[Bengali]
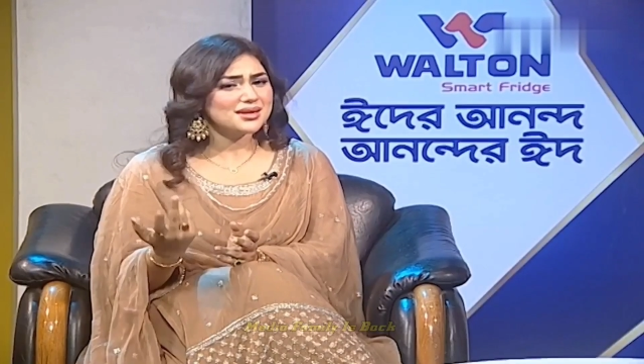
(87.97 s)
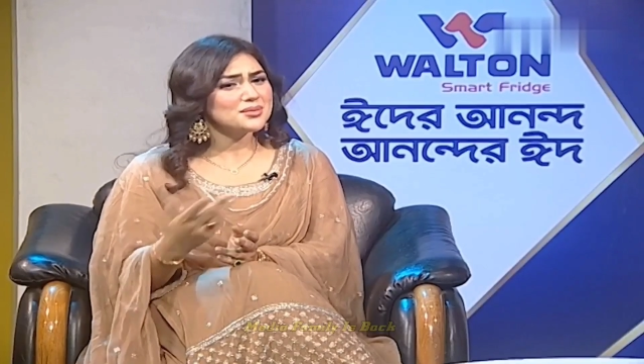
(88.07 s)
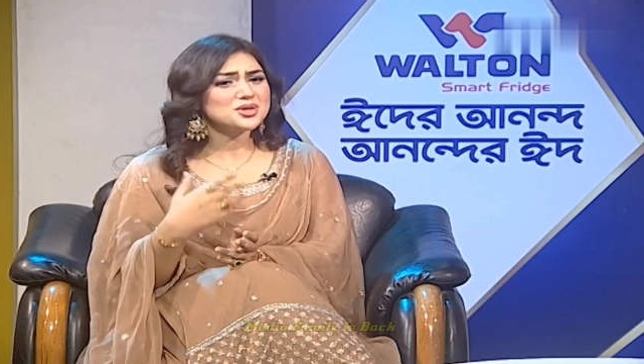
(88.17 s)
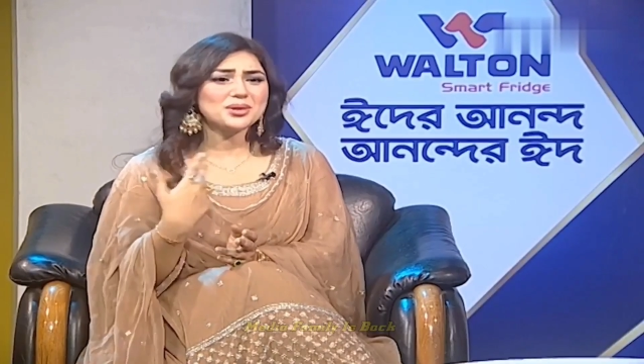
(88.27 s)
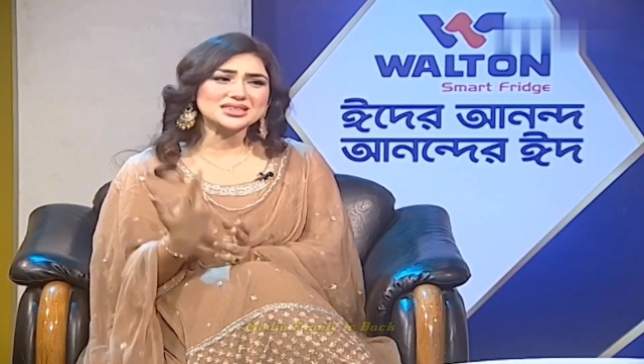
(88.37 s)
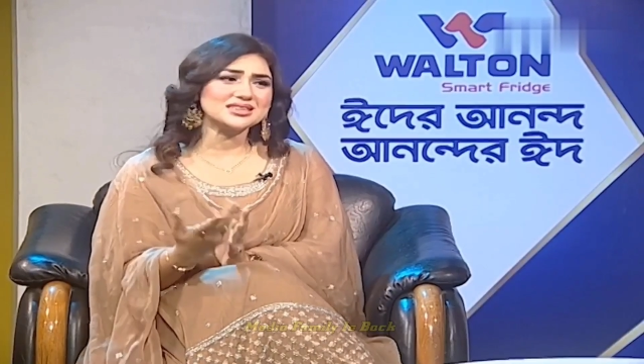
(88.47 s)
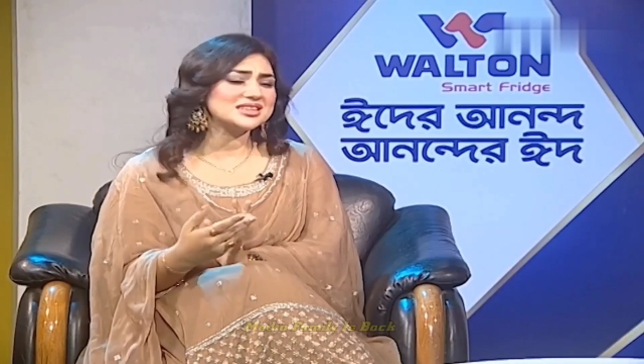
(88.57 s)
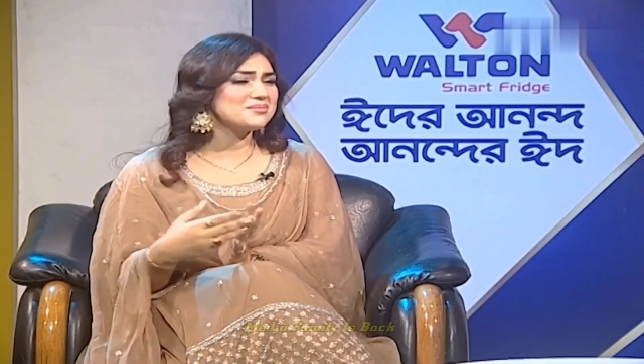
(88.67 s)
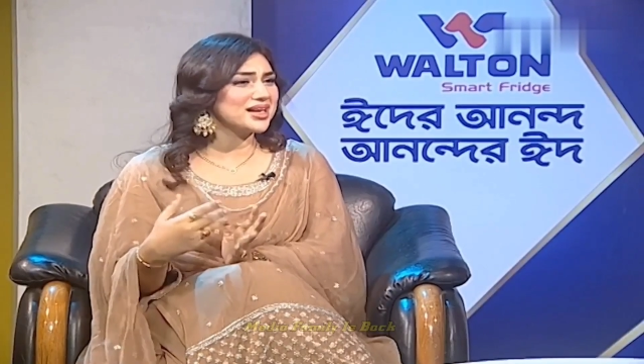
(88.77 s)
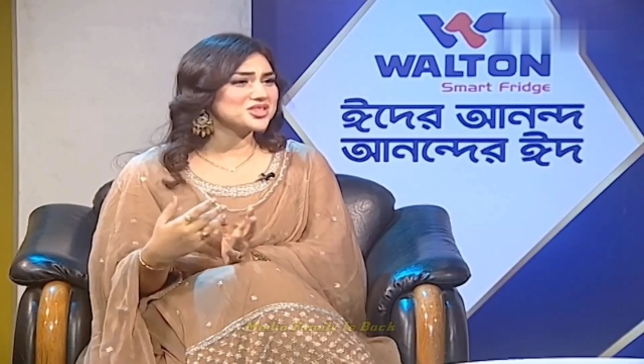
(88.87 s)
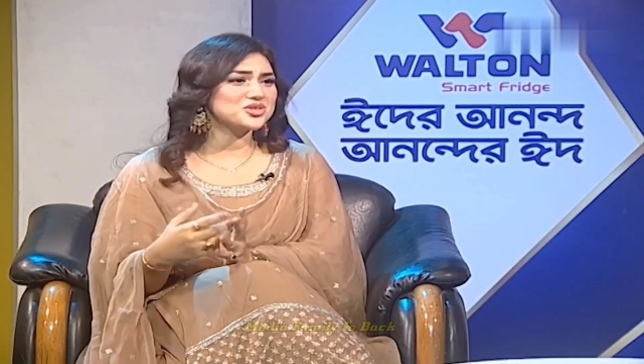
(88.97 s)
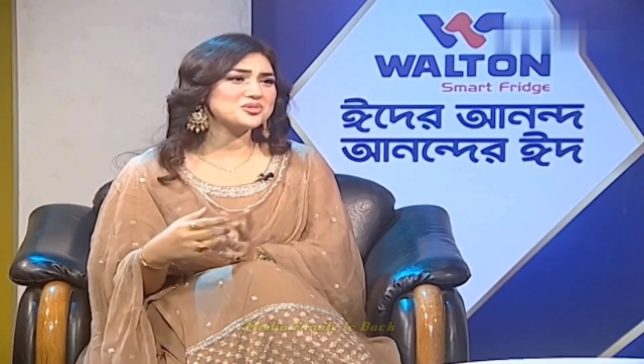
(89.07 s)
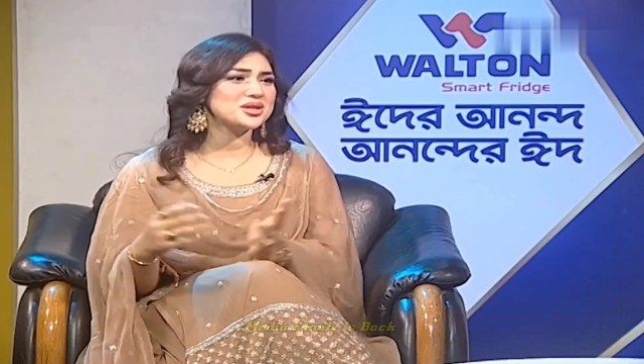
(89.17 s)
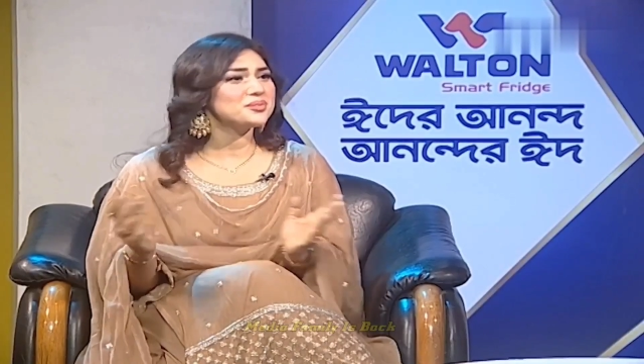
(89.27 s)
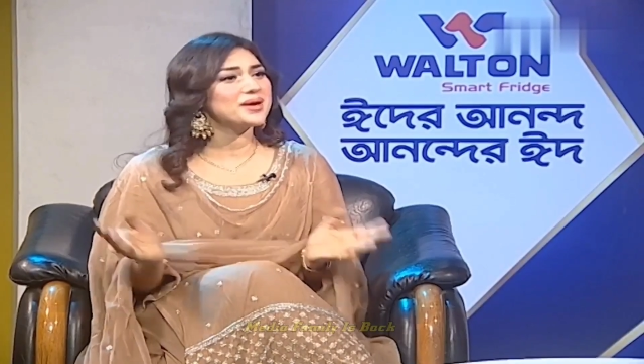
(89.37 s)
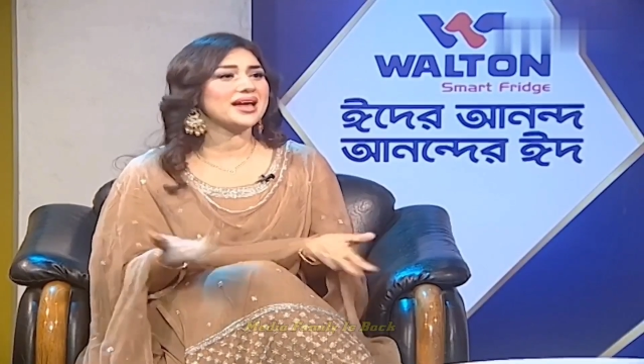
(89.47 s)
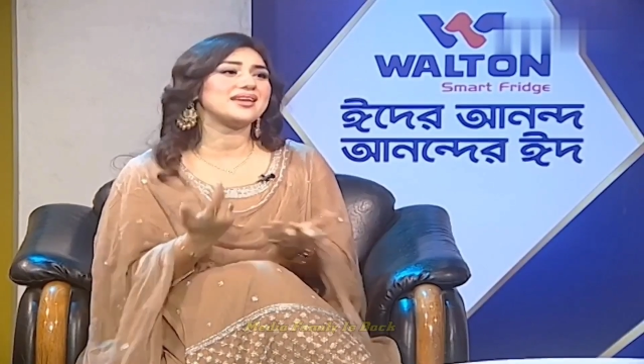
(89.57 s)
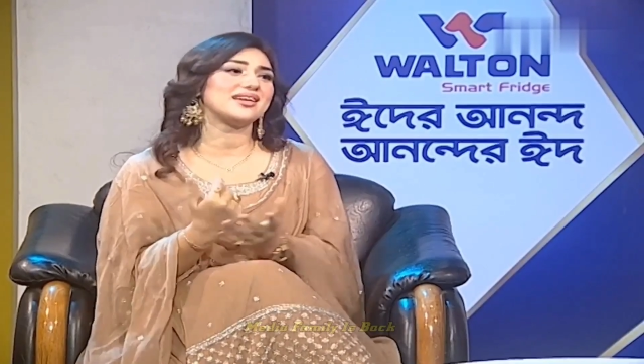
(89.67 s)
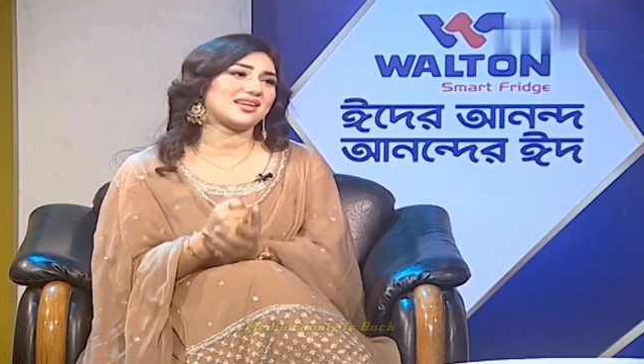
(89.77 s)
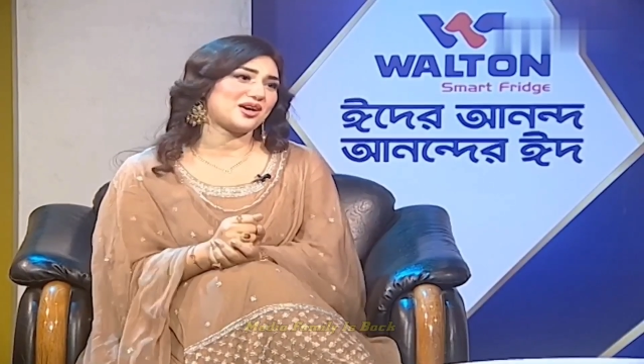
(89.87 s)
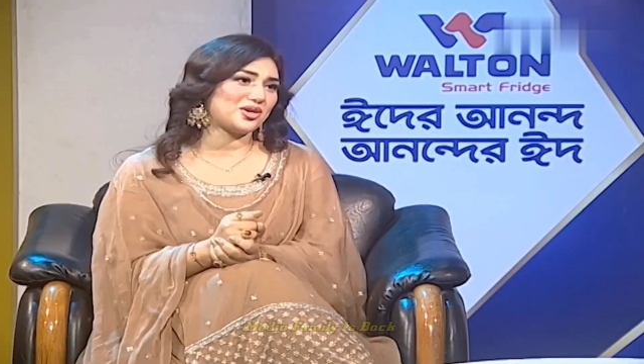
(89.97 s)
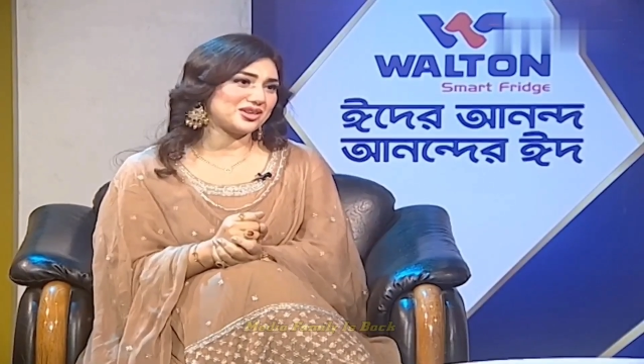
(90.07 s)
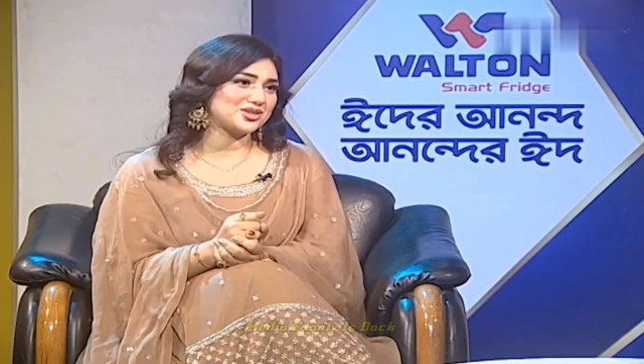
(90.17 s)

আমি তো বাচ্চার সাথে ম্যাচ করি মানে কেনা হয়